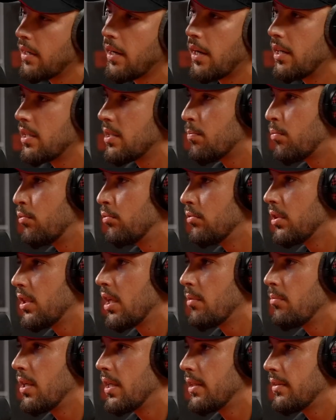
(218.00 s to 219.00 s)
tenere gli spunti
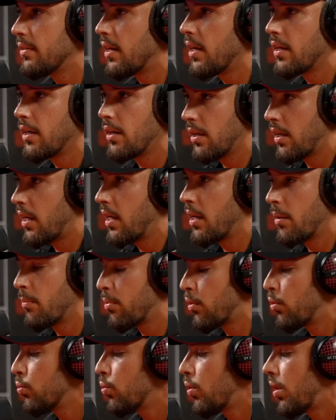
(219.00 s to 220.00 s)
dei beat e
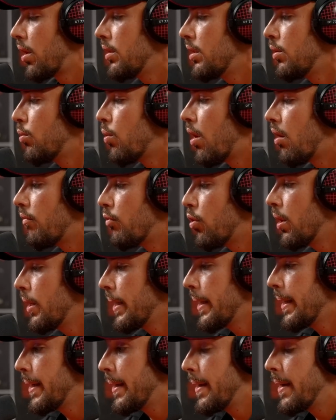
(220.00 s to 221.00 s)
riprodurli di nuovo
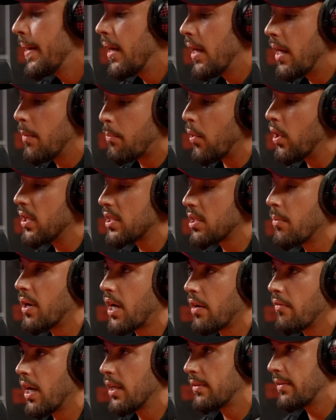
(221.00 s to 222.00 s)
e poi
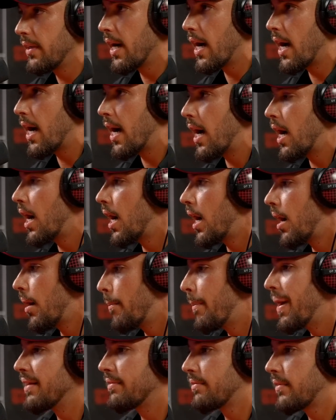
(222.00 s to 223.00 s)
siamo arrivati
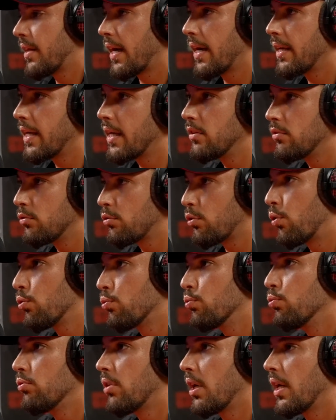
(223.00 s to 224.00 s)
a mettere
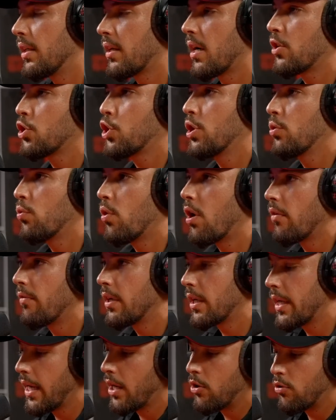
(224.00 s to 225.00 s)
dentro tutte le tracce
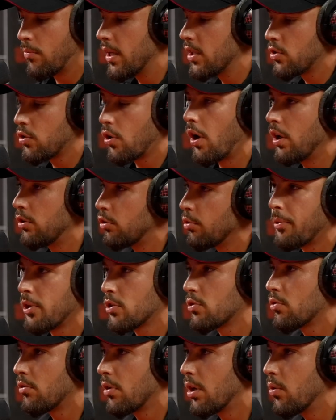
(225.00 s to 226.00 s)
nuove che come al solito
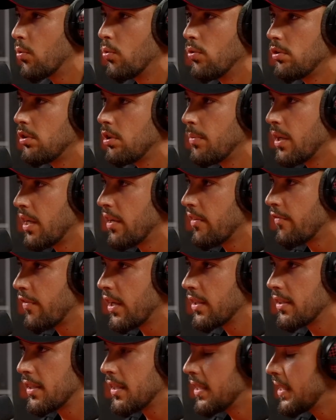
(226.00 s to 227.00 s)
poi sono le ultime,
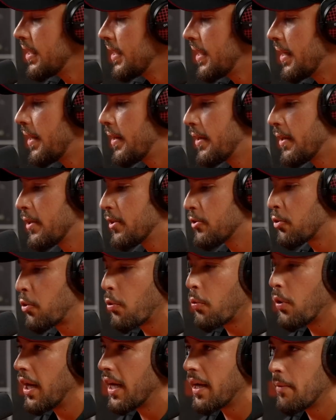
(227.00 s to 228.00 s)
infatti eh,
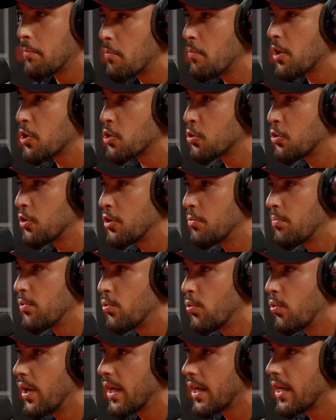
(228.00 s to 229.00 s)
sono quelle che mi piacciono di
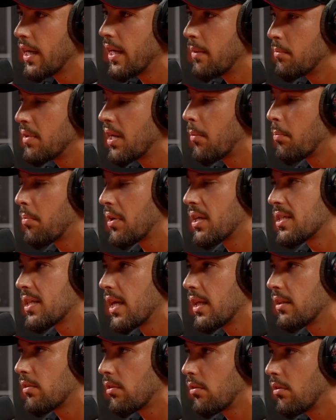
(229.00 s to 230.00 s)
più e che mi
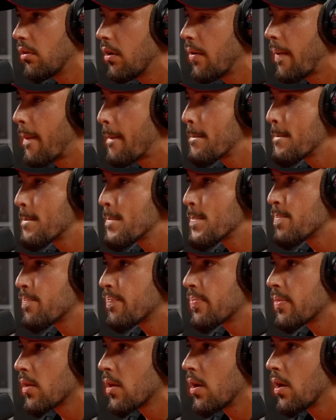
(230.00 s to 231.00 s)
rappresentano. Quali sono
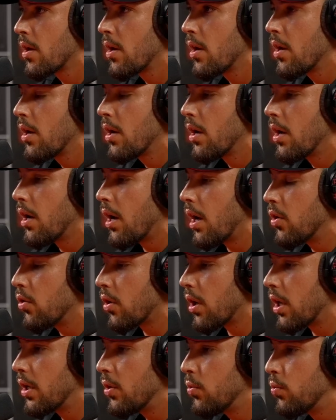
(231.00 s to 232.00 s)
le ultime?
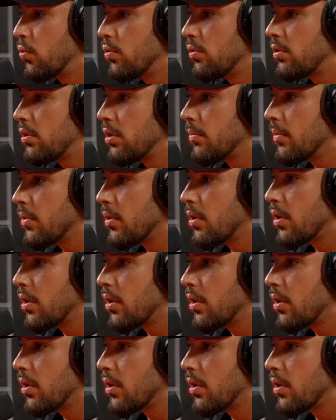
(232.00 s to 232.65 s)
Allora, le Evoluzione ulti...